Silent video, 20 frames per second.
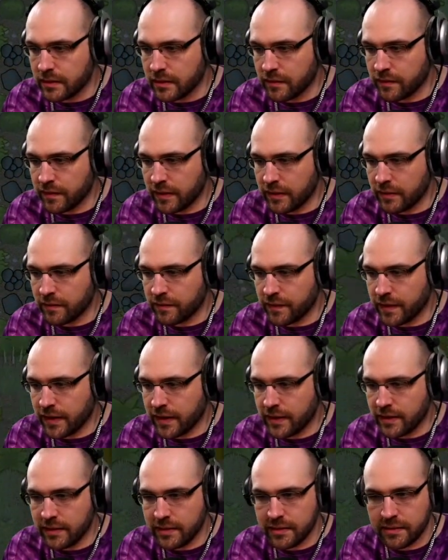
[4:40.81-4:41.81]
Auf jeden
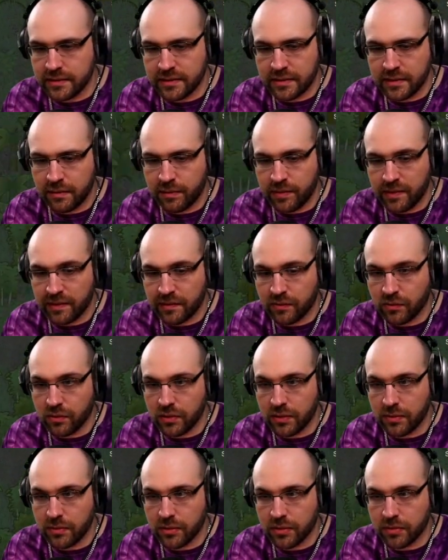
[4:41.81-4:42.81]
Fall, die
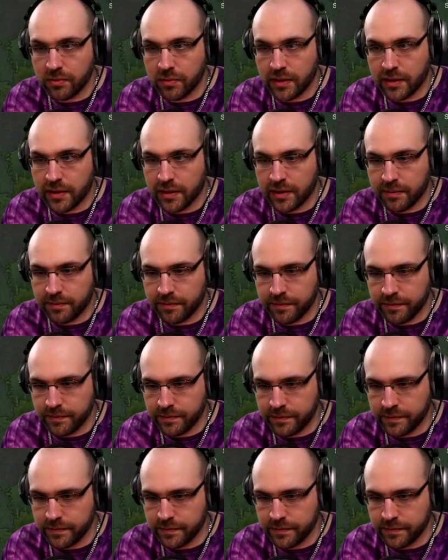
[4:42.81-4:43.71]
Pistole müssen wir haben.